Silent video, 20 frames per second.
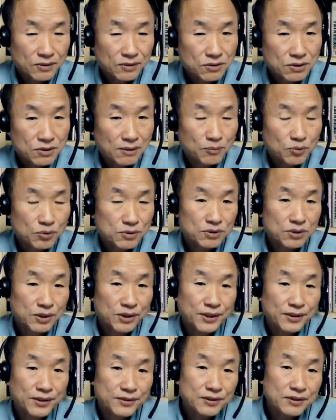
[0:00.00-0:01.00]
뭐 처음 무슨
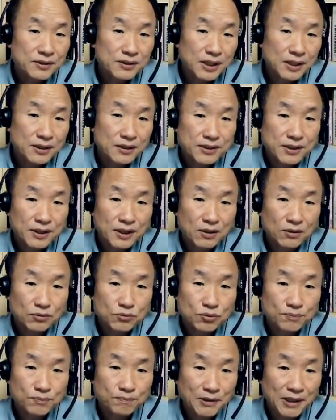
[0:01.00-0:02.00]
여행선가 이런
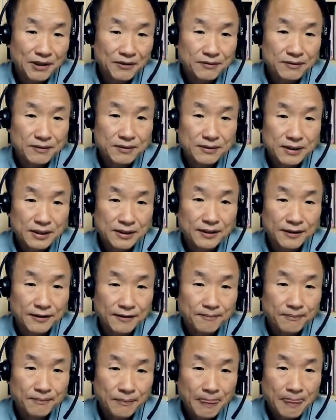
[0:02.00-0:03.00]
생각을 쭉
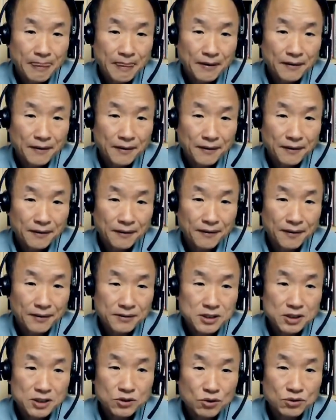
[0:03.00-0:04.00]
봤더니,
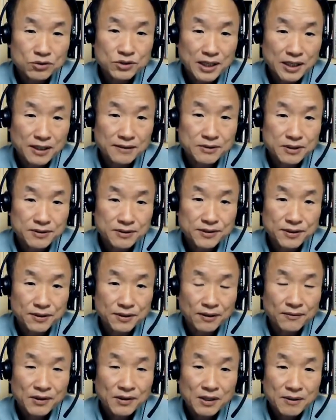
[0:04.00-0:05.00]
어, 제대로 사람이
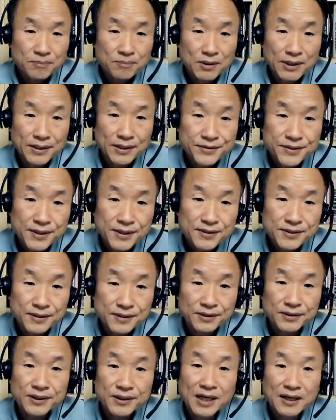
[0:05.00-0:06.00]
있었어요.
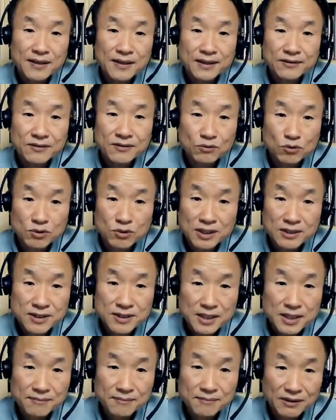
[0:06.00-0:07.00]
불란스에서 언어학을 했던
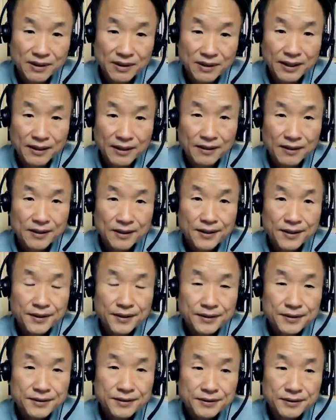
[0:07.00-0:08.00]
우리나라 사람인데,
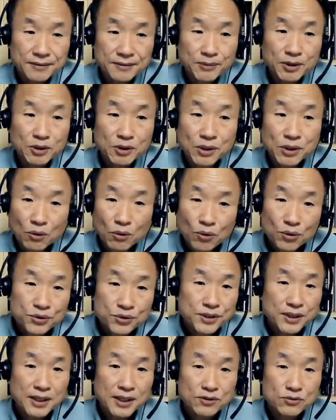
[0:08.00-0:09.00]
그 미국의
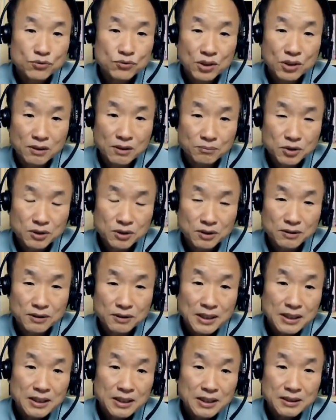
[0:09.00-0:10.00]
50개 주를
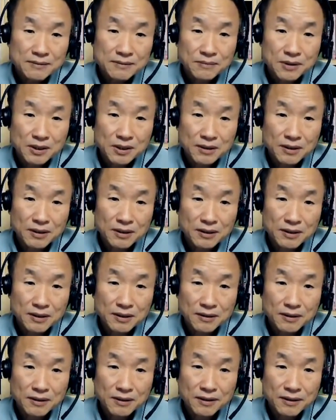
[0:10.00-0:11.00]
무슨
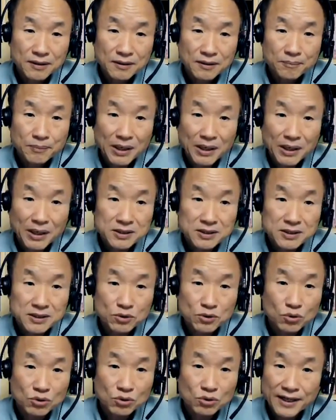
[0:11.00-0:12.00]
뭐
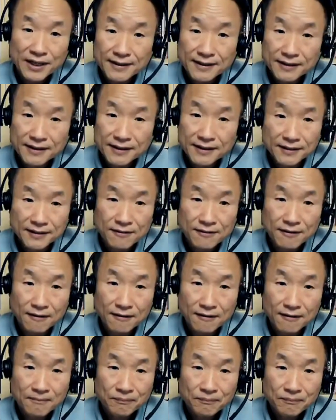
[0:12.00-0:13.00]
백화점식으로 나열한 게
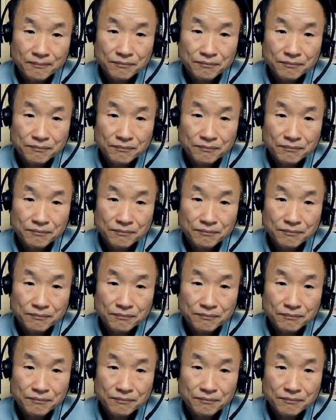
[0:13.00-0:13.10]
아니고,